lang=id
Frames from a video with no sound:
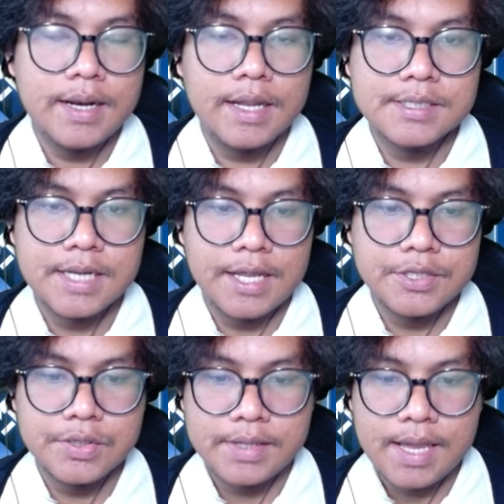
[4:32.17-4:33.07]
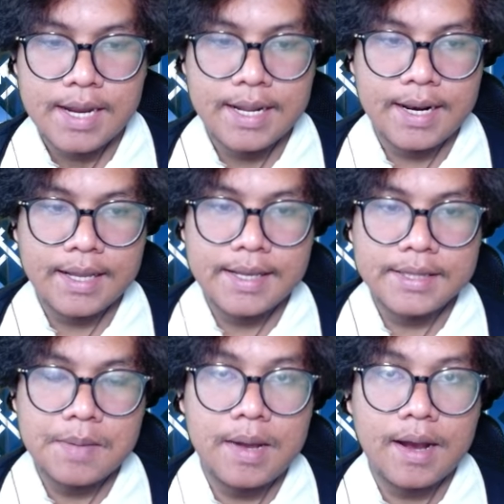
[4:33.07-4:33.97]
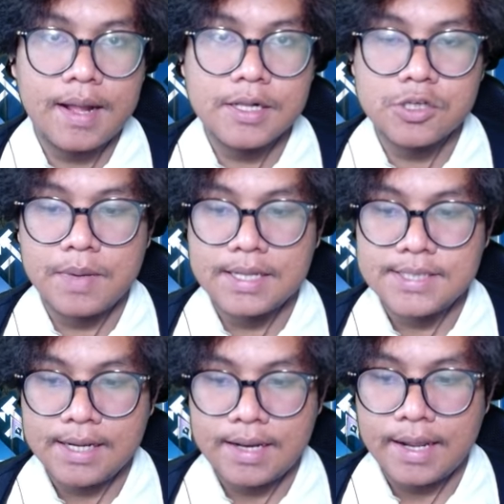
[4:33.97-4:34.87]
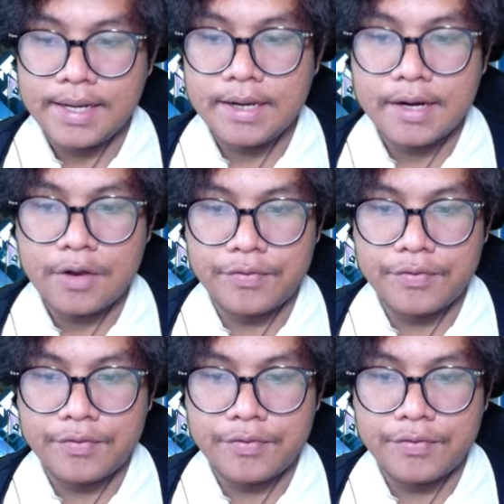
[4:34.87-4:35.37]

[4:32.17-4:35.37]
yang selanjutnya adalah kita bakal coba cek dari craft